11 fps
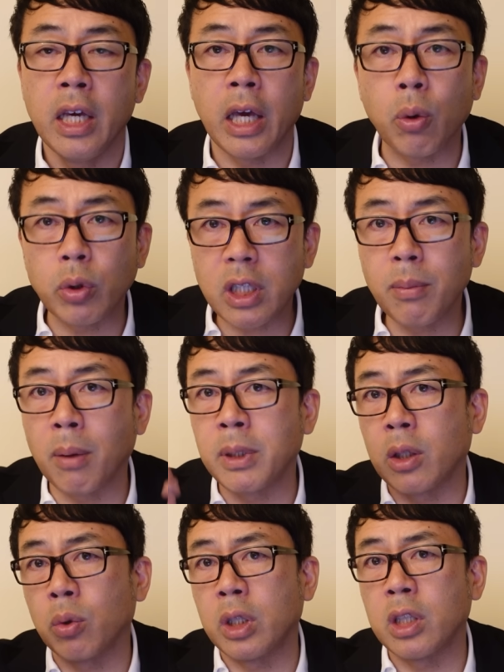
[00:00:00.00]
エコチェンバーみ
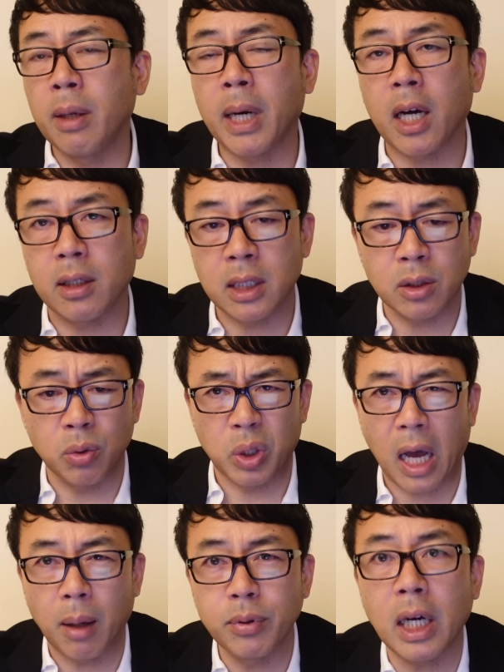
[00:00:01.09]
たいなところでデマ拡散するのっ
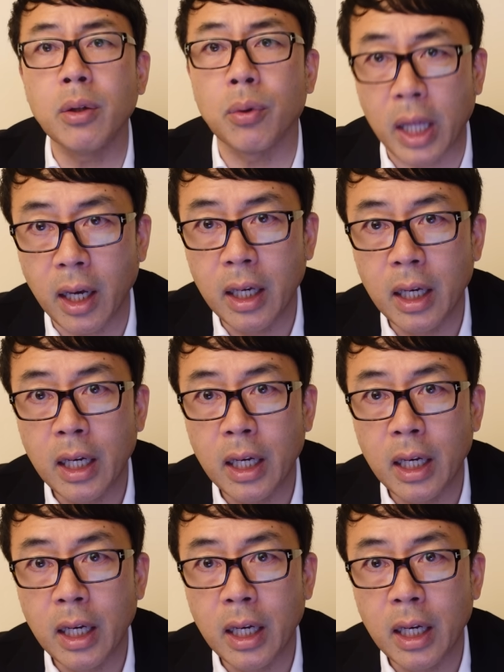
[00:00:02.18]
て危ないのね。